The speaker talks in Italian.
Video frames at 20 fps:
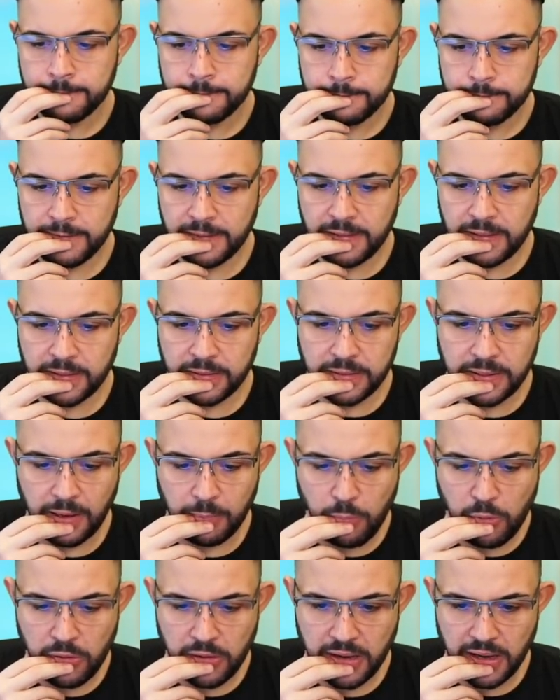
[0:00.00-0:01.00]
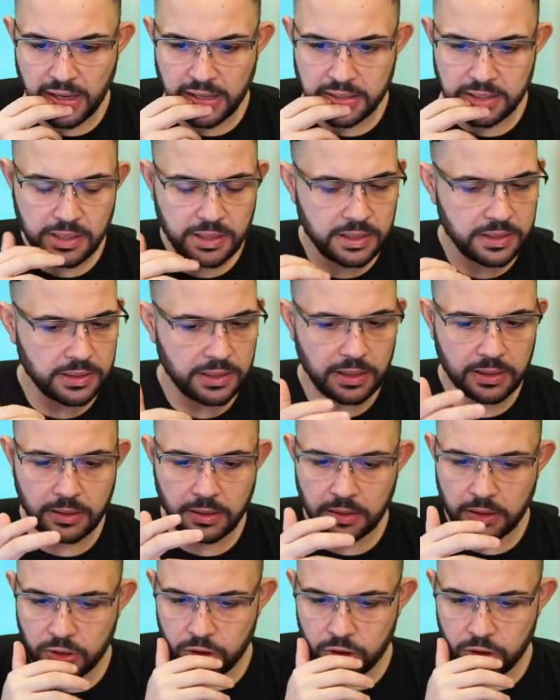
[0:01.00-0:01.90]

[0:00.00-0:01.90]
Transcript: Venerdì Among Us, restante dei